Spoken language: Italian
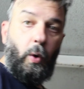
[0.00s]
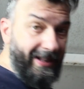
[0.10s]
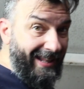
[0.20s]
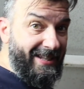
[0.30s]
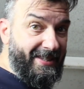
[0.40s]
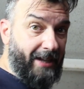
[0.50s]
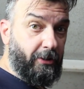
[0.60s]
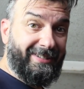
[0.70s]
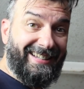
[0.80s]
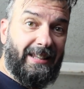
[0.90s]
Ho analizzato
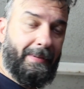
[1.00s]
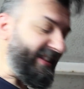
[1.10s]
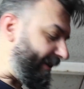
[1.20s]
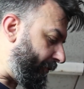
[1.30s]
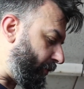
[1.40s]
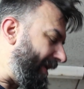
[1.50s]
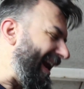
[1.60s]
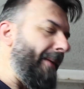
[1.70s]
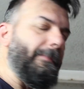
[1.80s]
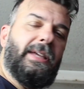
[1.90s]
attentamente i
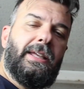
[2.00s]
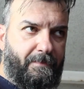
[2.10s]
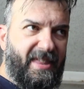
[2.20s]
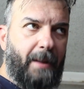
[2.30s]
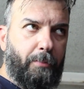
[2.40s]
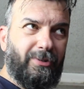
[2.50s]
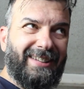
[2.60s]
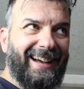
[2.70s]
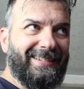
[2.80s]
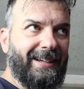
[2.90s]
fotogrammi della
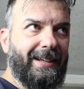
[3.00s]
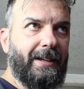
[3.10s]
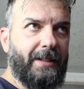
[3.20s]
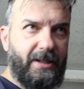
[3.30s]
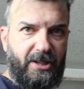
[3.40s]
puntata dei